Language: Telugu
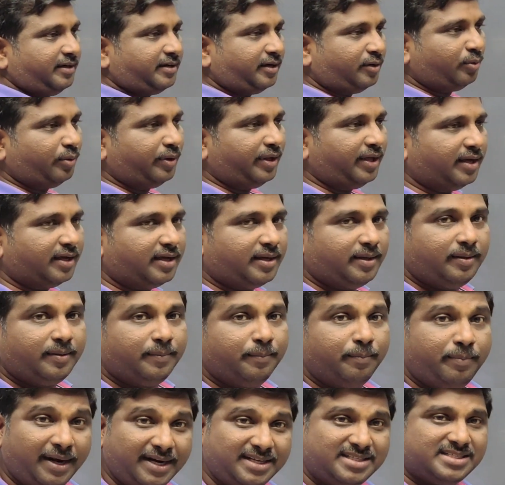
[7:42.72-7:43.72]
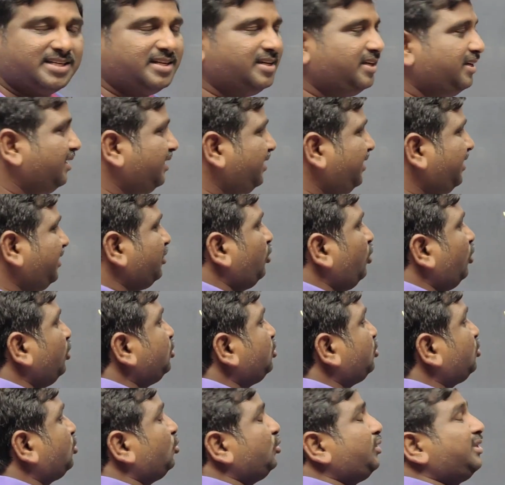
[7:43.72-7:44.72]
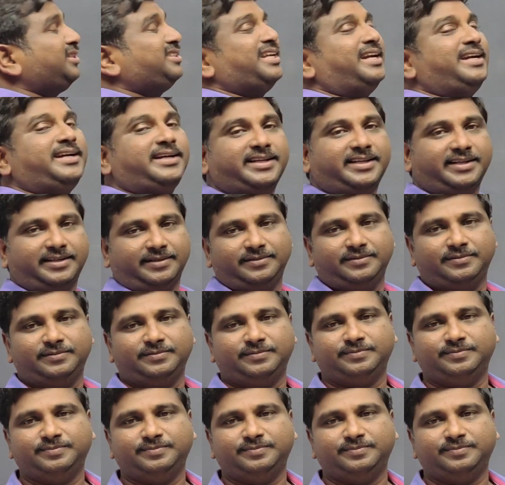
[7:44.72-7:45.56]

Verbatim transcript: ఇక్కడ కూడా బట్ ఇట్ గోస్ త్రూ ద సెంటర్